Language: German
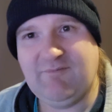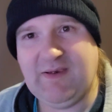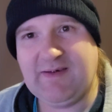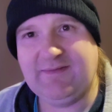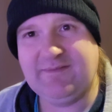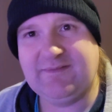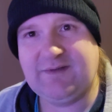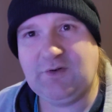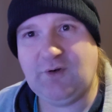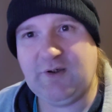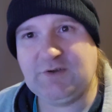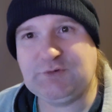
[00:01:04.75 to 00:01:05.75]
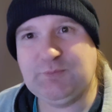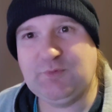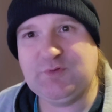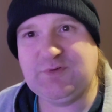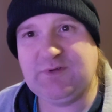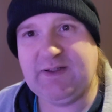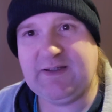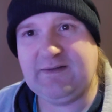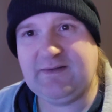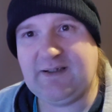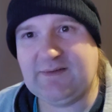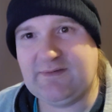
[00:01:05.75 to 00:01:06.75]
während der neue Spuso
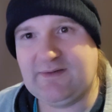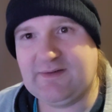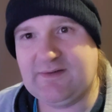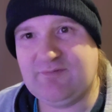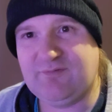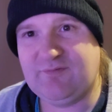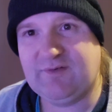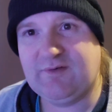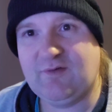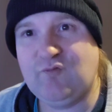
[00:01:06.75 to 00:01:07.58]
Legendärtarif